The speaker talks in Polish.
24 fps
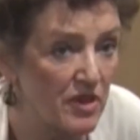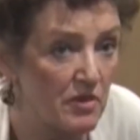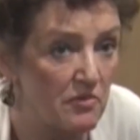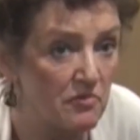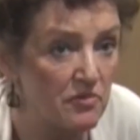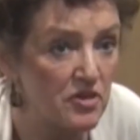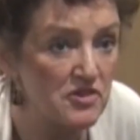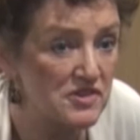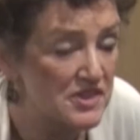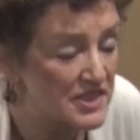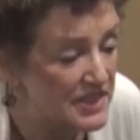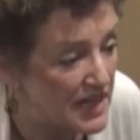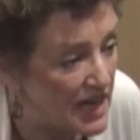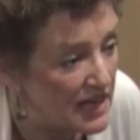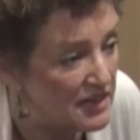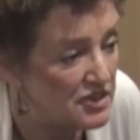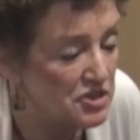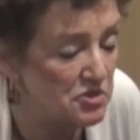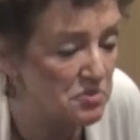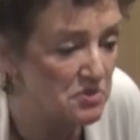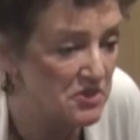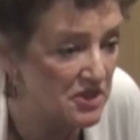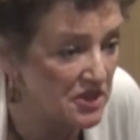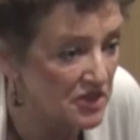
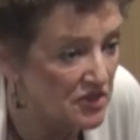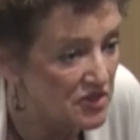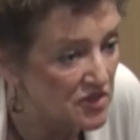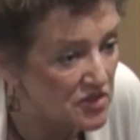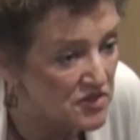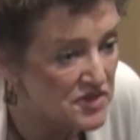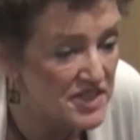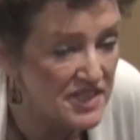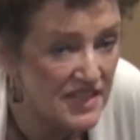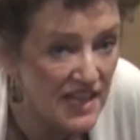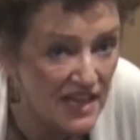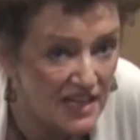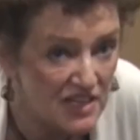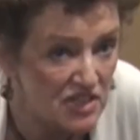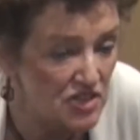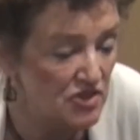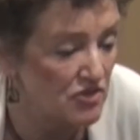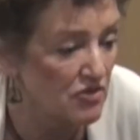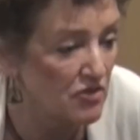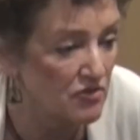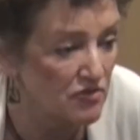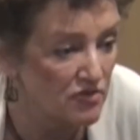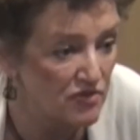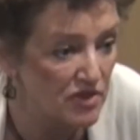dostaliśmy
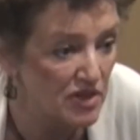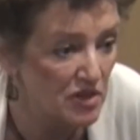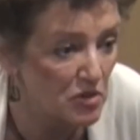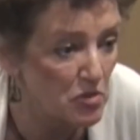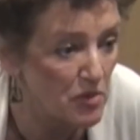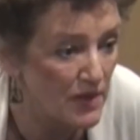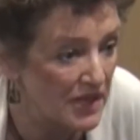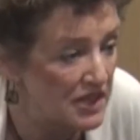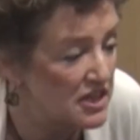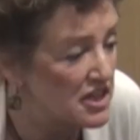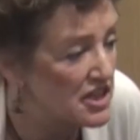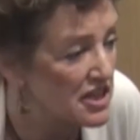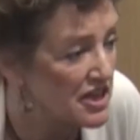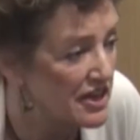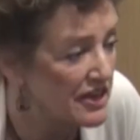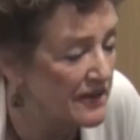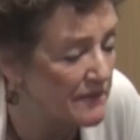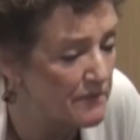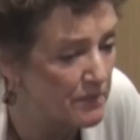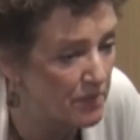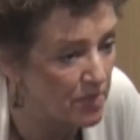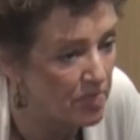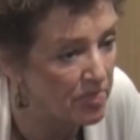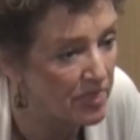jednoznaczną
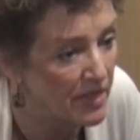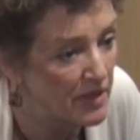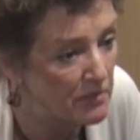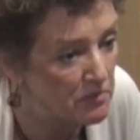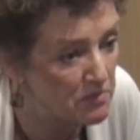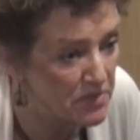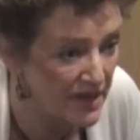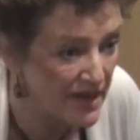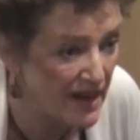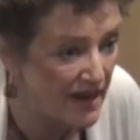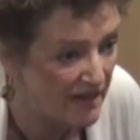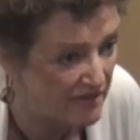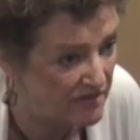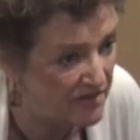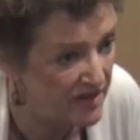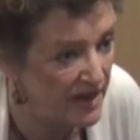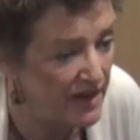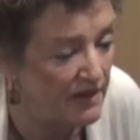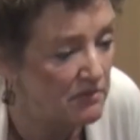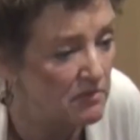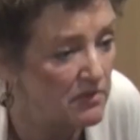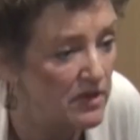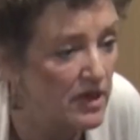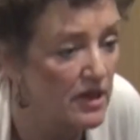wykładnię mm,
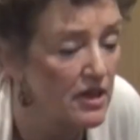prawa